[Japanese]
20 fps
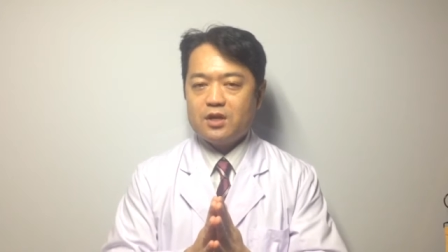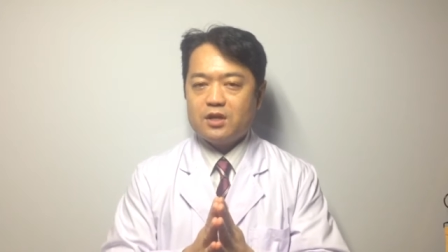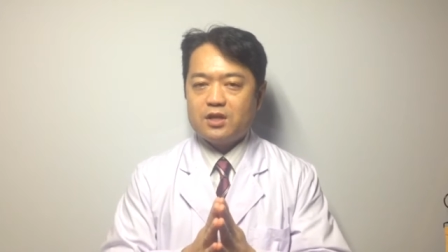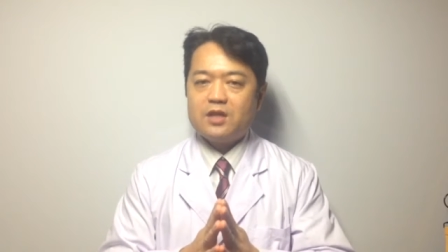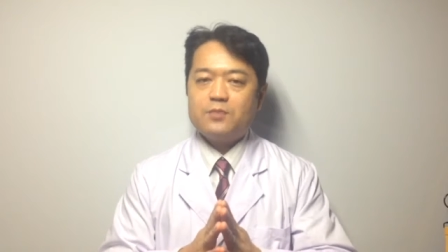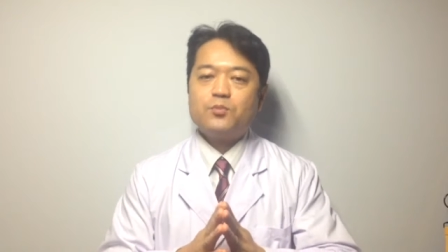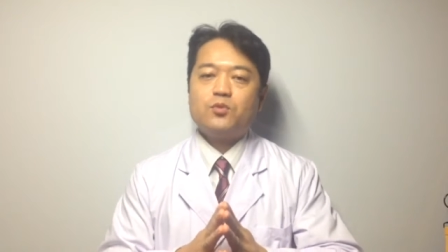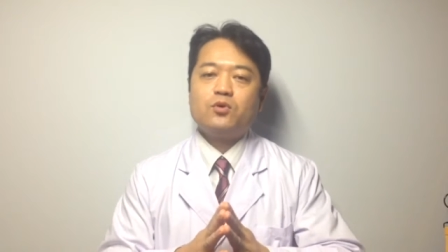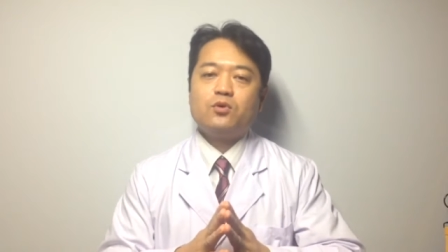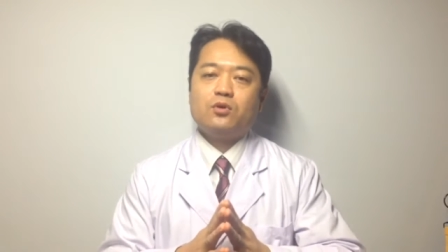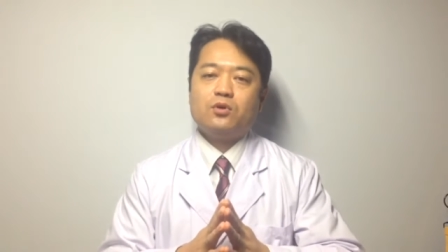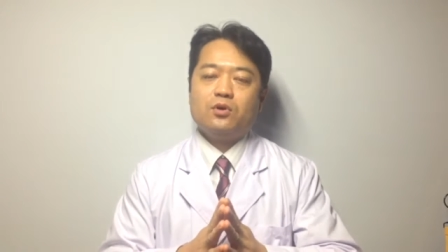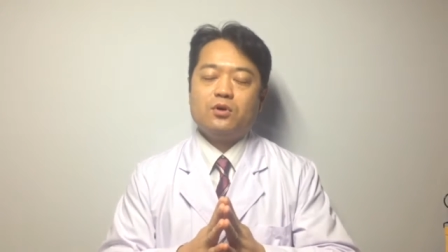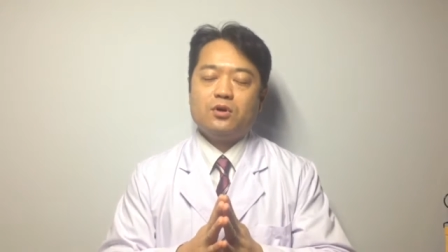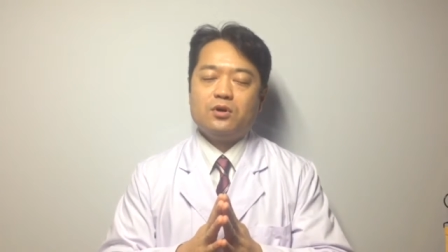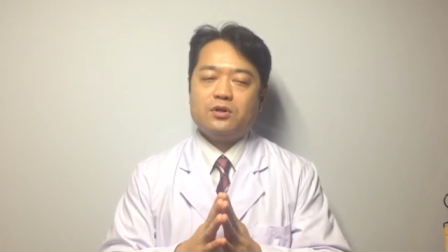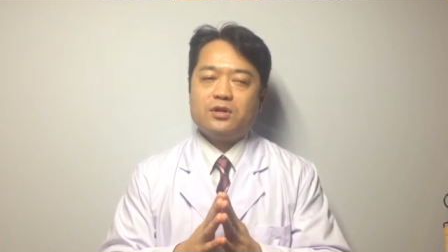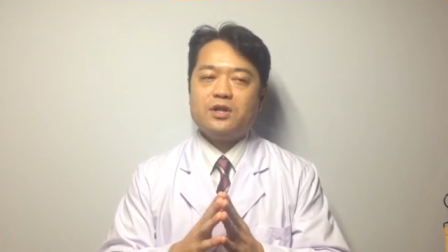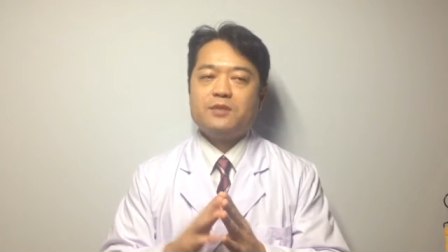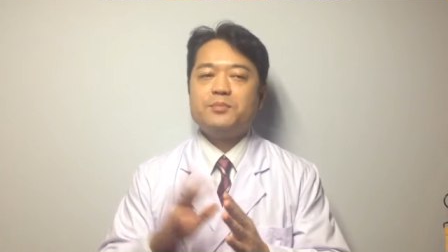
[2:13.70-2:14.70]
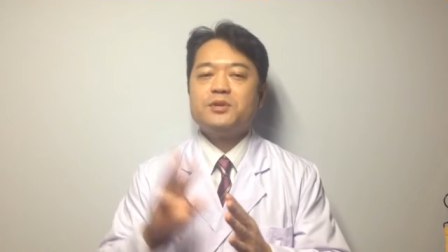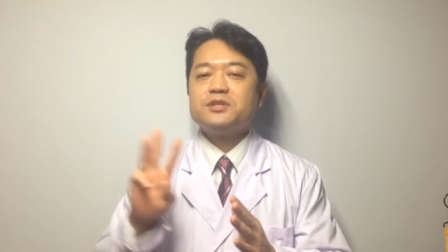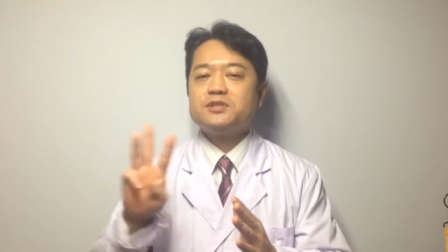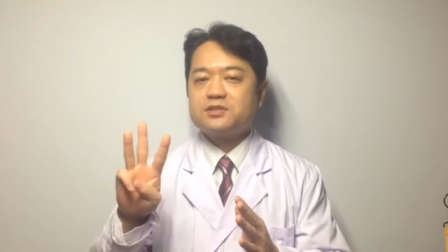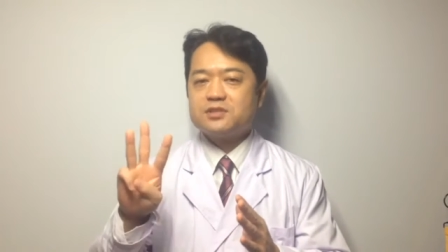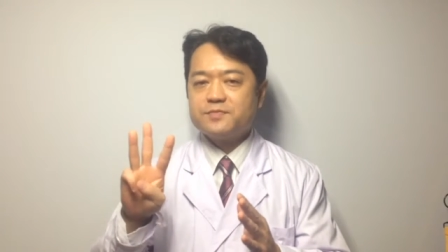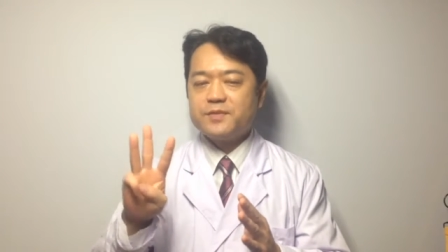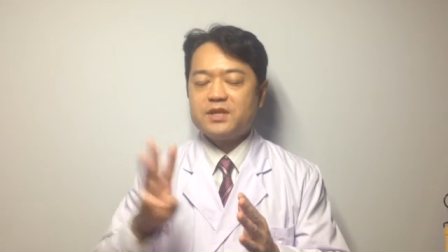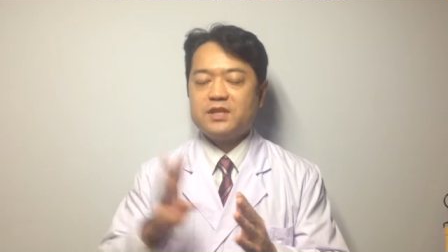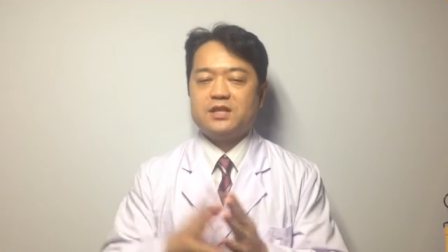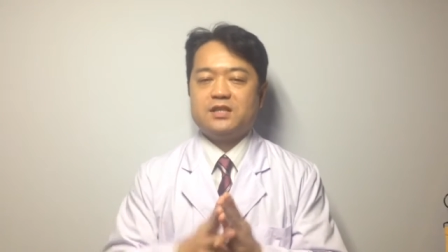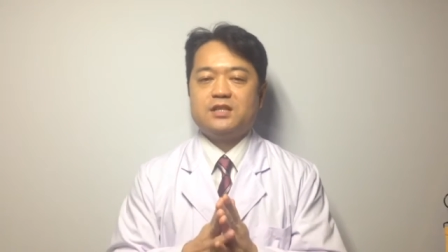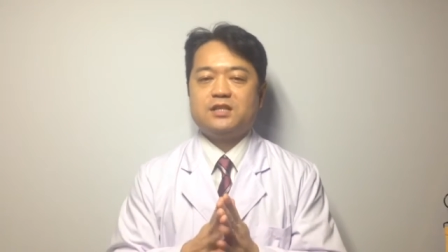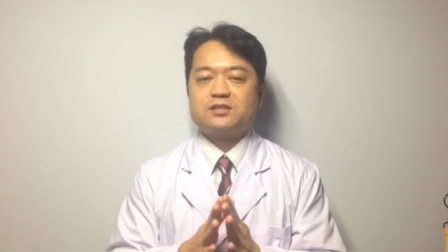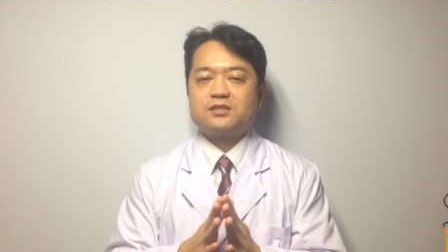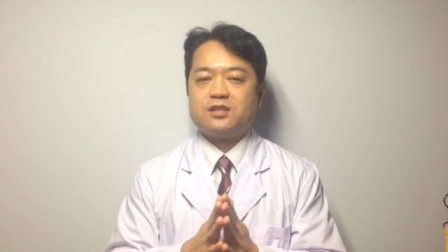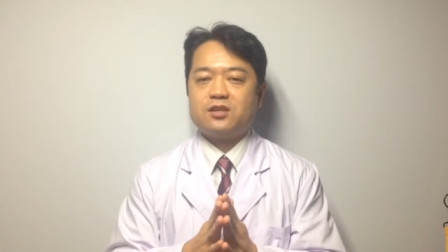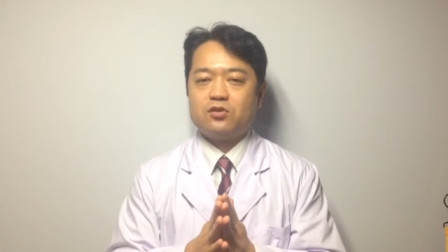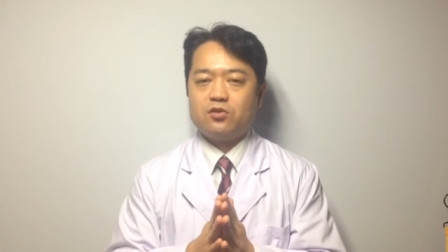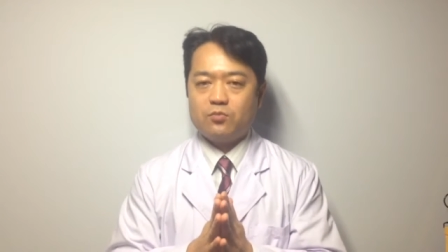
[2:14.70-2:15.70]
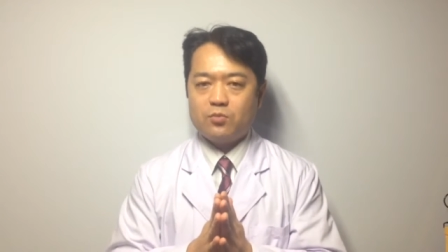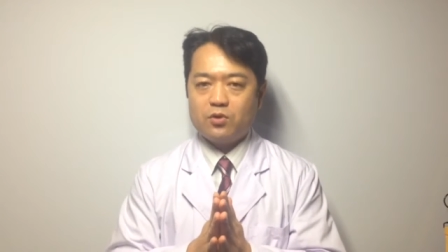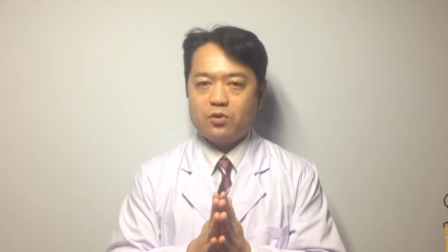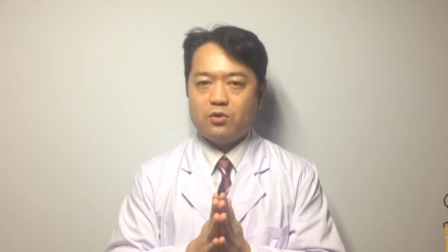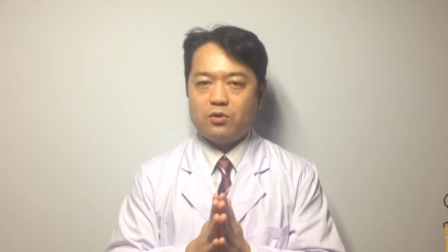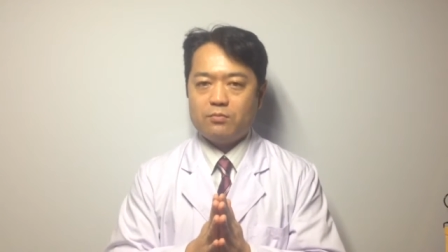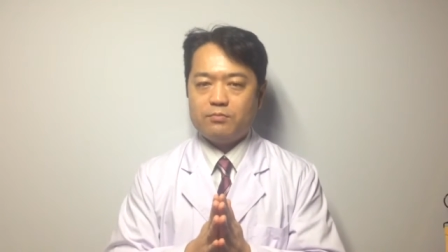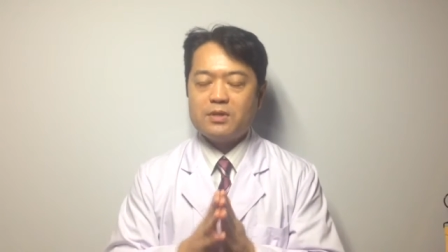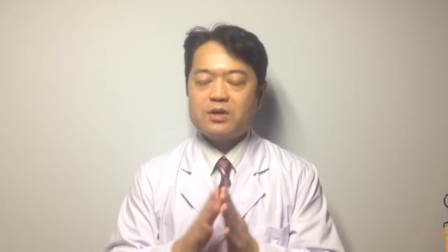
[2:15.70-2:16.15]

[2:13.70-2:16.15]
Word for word: でもで3つ目なんですけども、